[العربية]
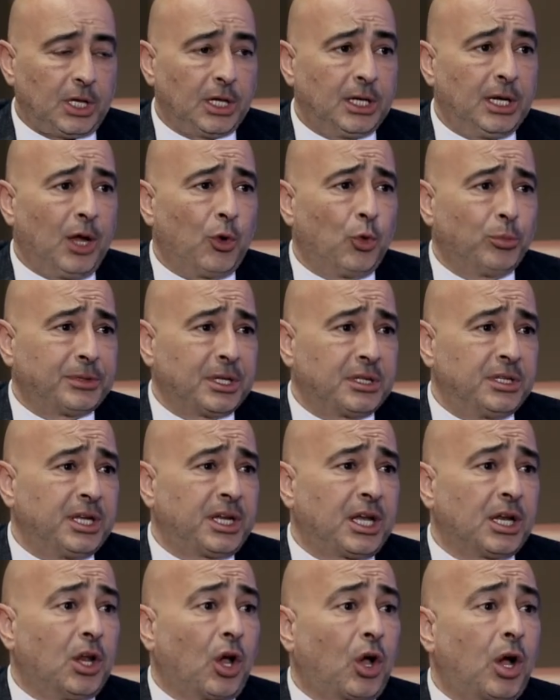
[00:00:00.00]
احنا ابتدينا لا
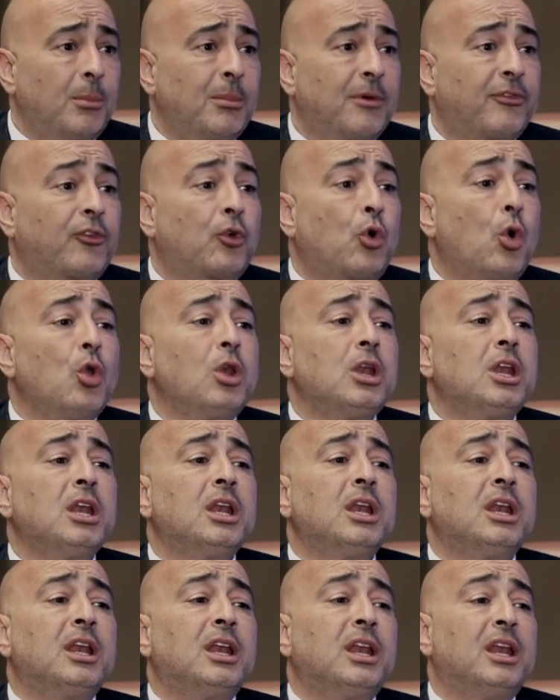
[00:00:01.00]
وبتديك الاقامه في كل
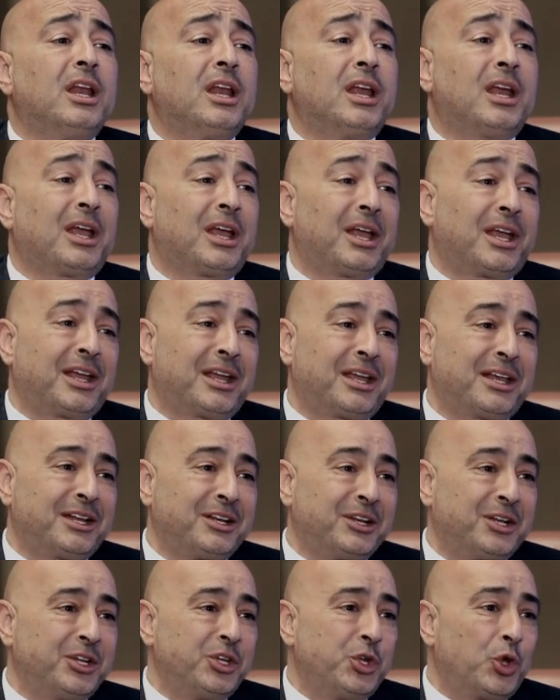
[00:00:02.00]

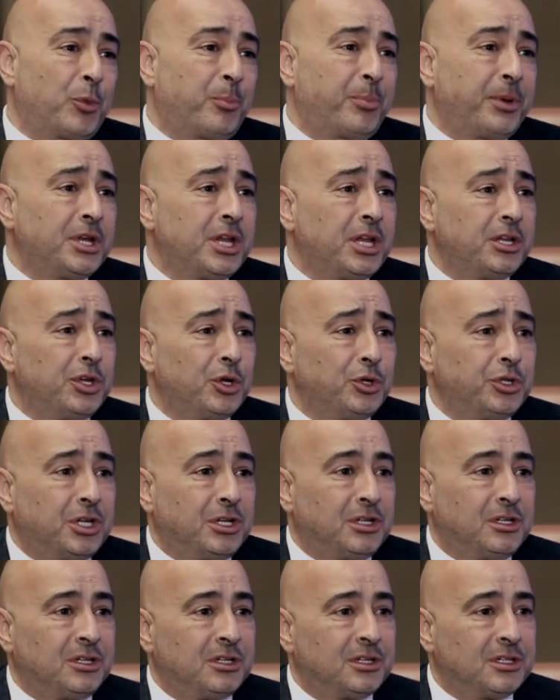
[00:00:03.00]
اليوروبيان يونيون